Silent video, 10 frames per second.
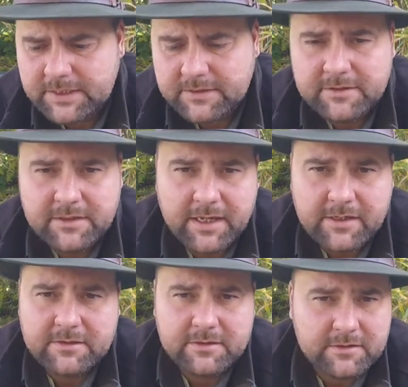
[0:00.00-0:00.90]
das ist
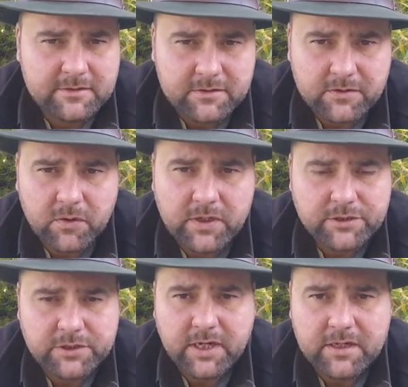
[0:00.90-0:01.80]
echt
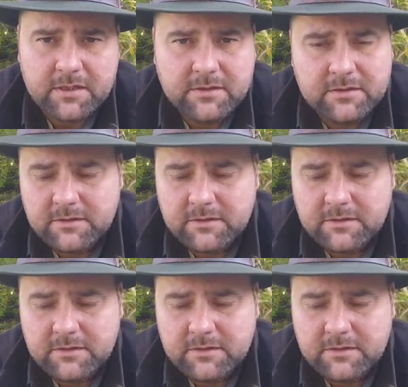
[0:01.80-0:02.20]
toller Stahl.